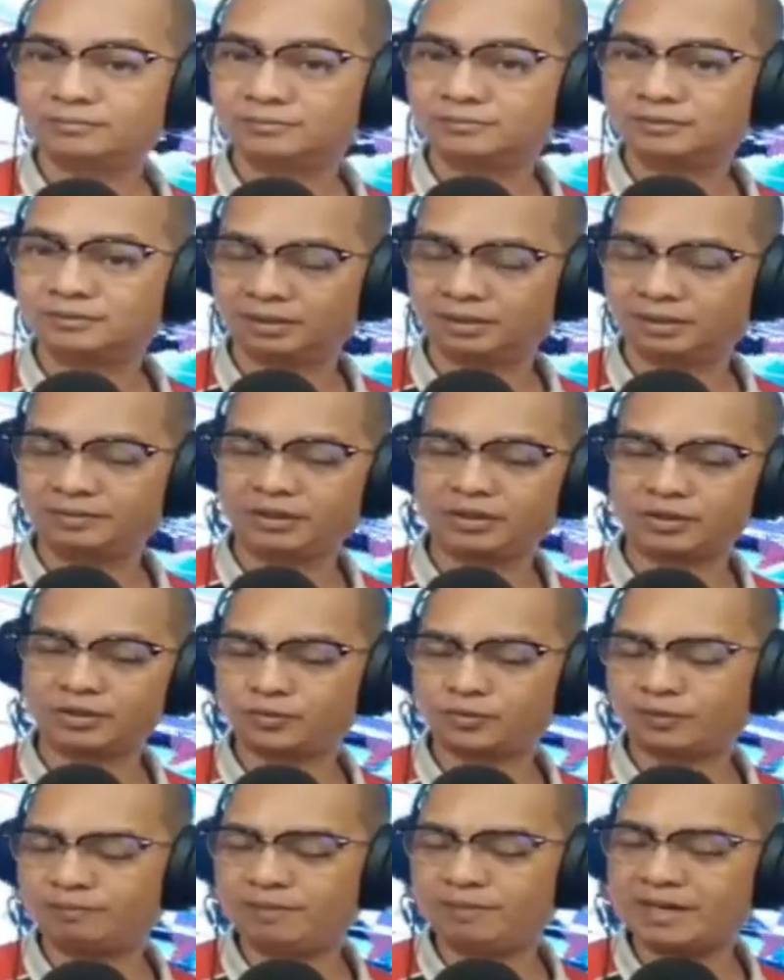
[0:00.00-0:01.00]
No, because
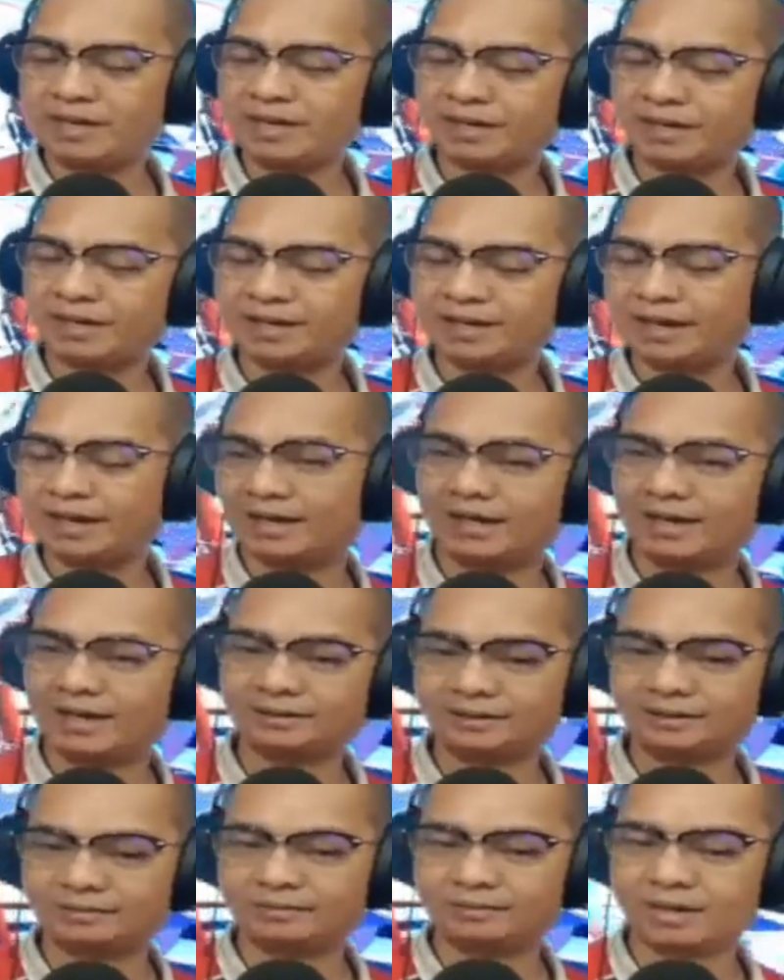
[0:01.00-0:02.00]
we've been hearing a lot
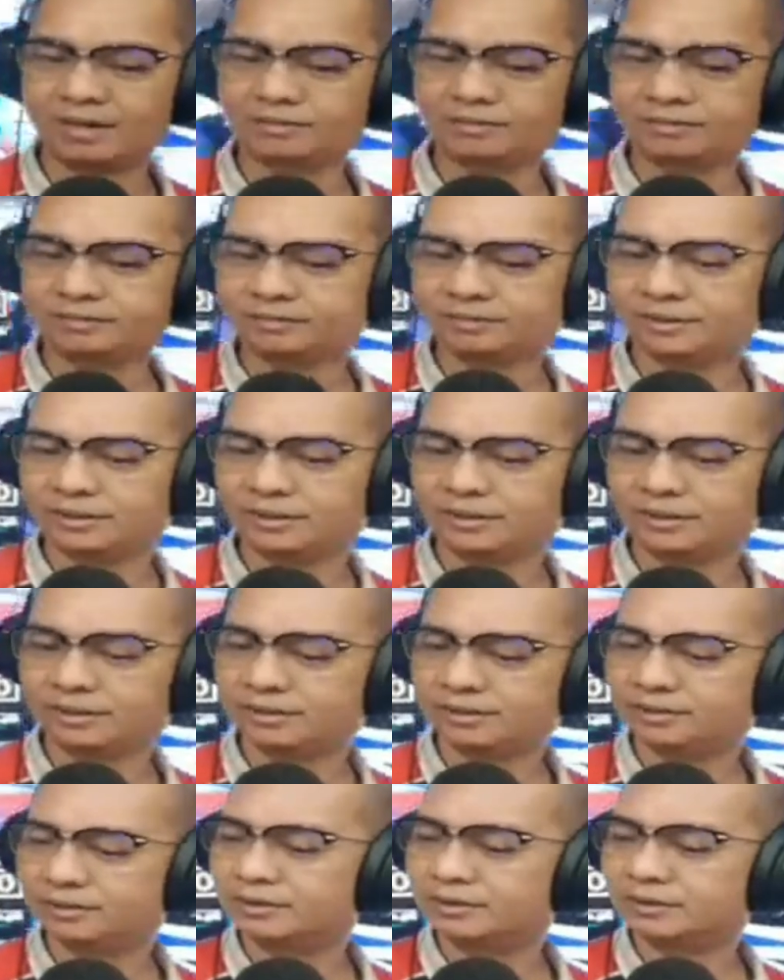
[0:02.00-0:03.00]
about
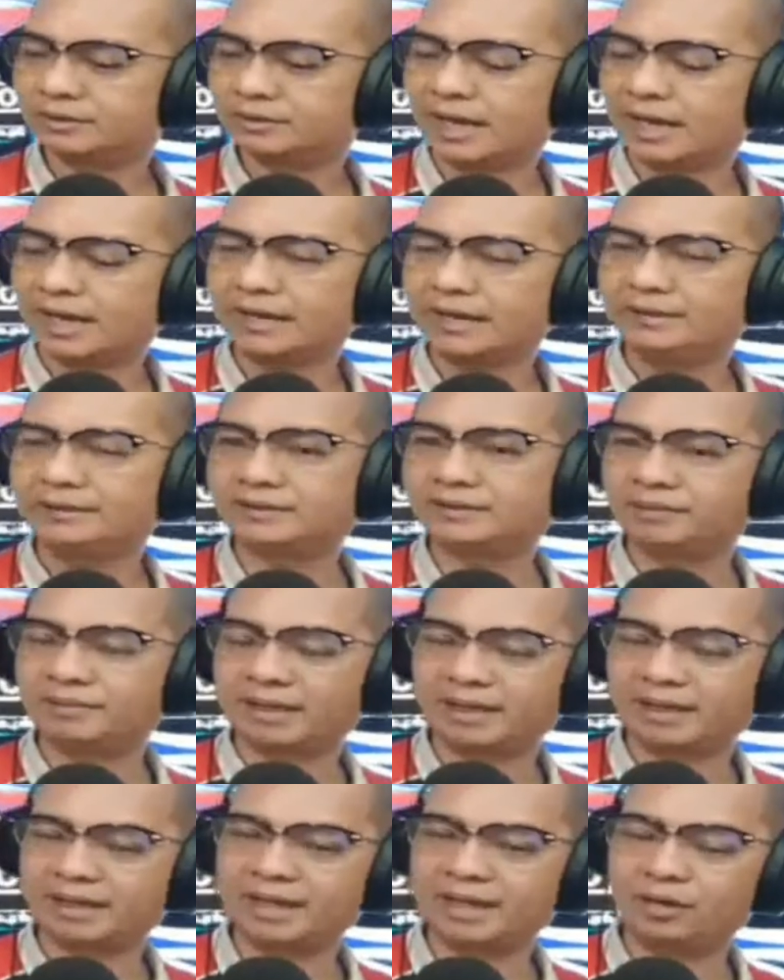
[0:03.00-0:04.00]
the the side sa
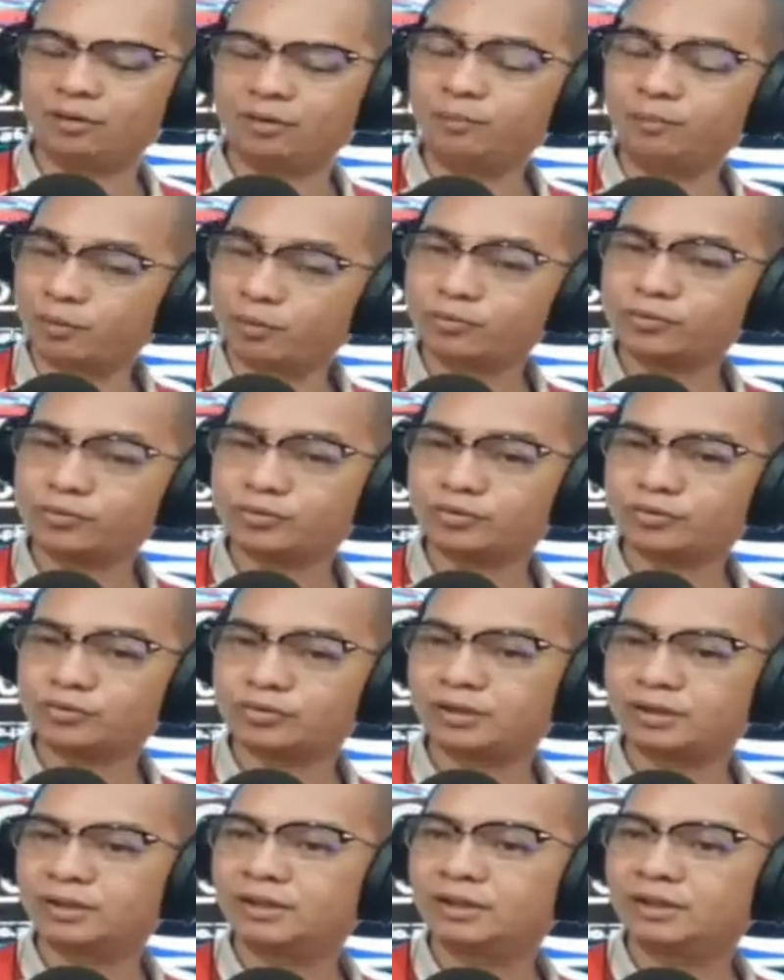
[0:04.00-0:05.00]
mga naga-oppose,
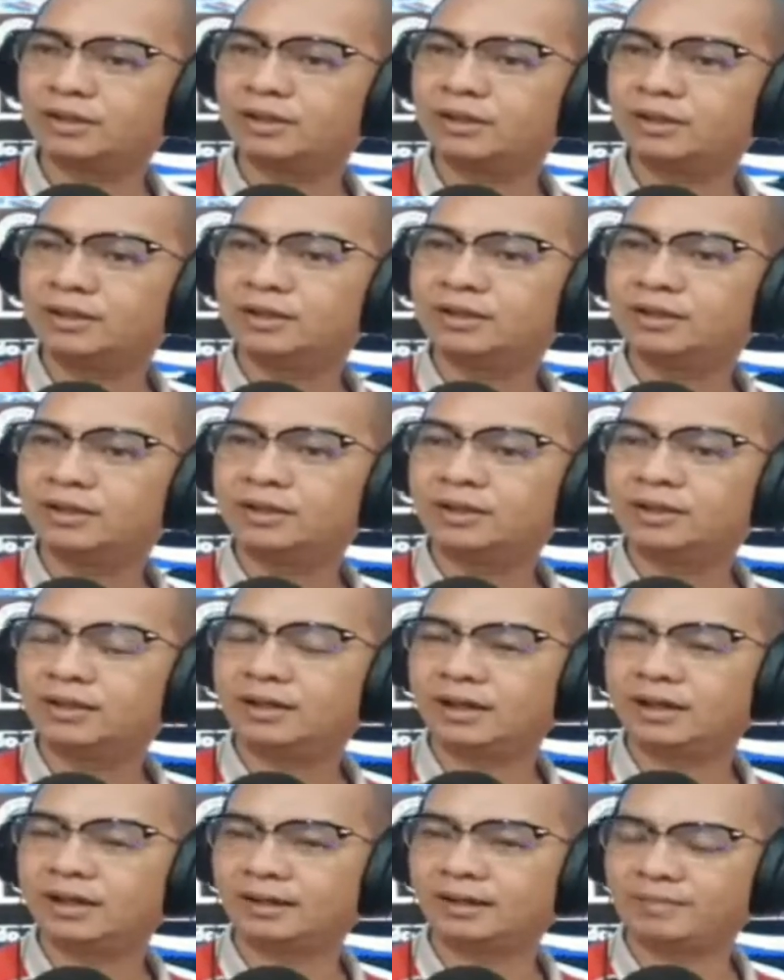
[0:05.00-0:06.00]

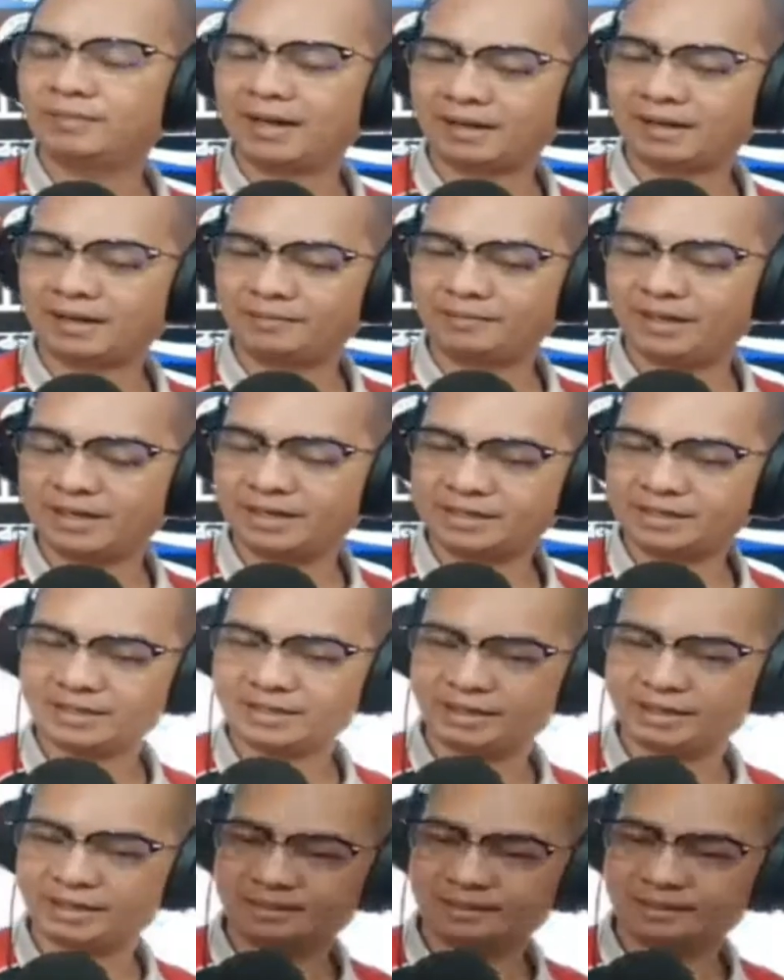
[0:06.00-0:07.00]
uh, mga kabiyanan
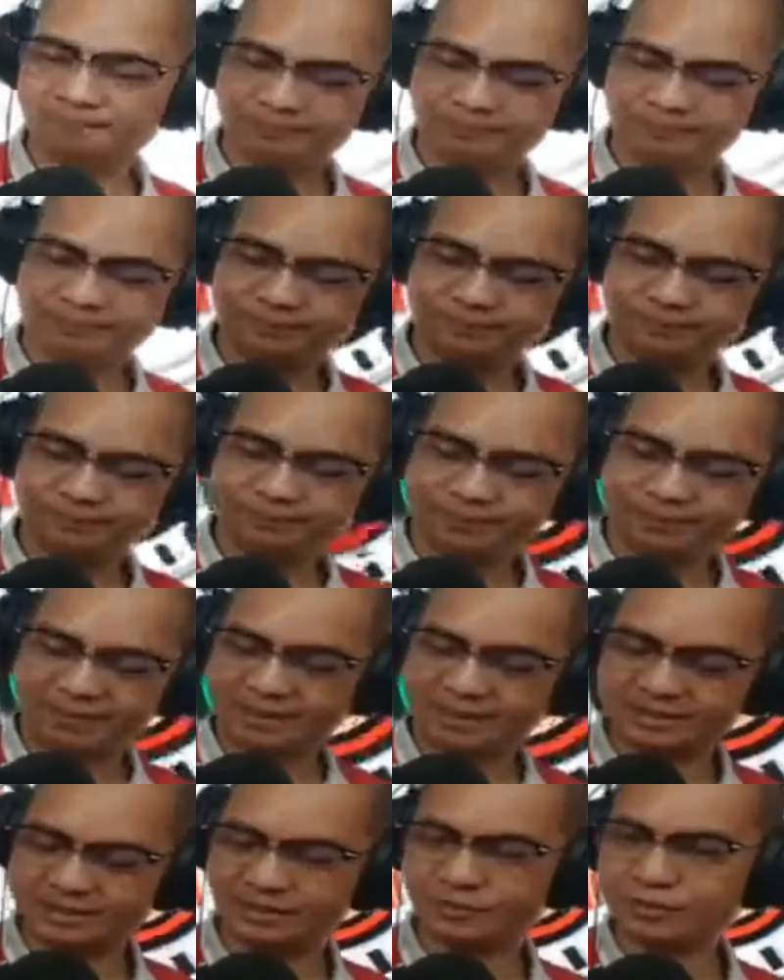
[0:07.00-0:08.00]
sa bida
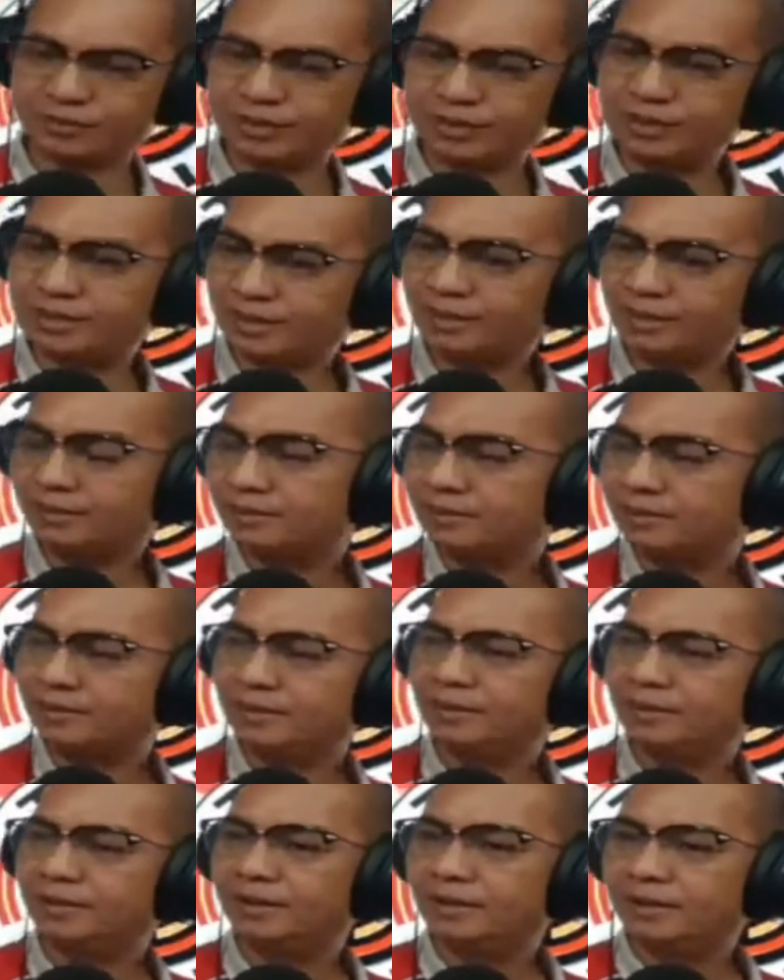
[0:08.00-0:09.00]
GOCC,
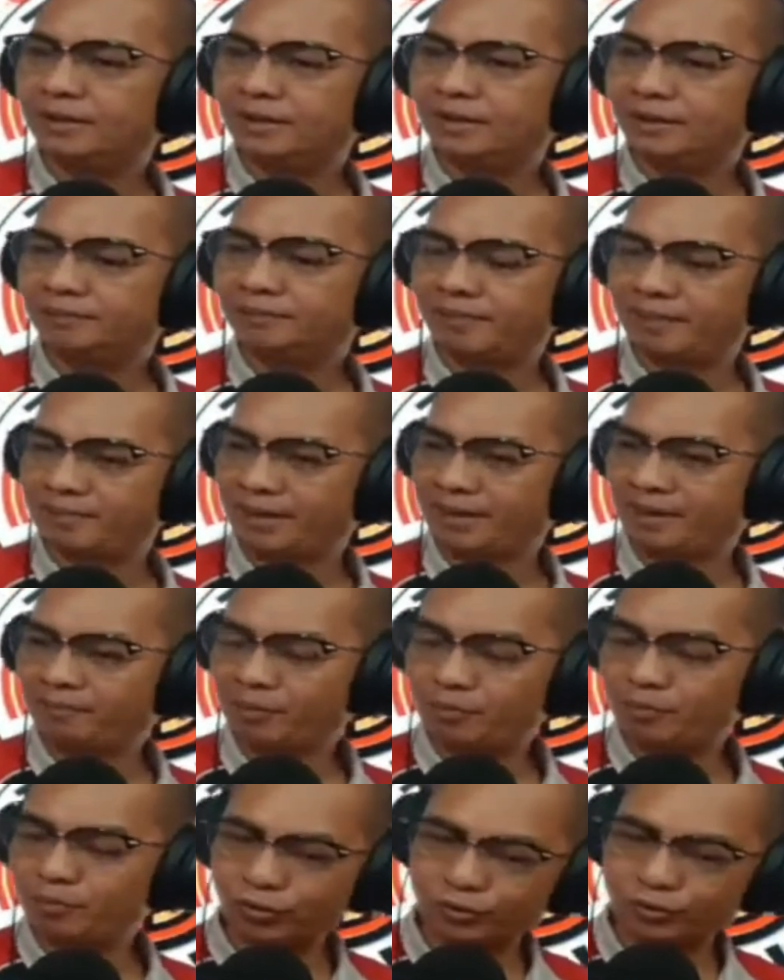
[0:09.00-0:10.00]
may mga
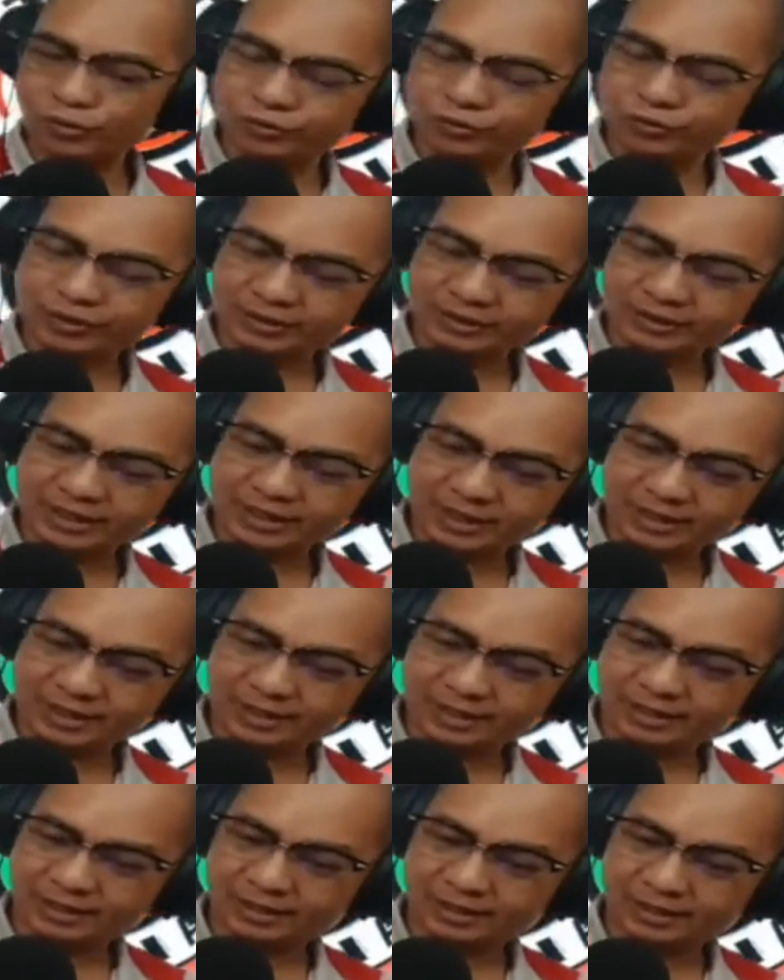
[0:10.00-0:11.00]
pumuloyo kita nga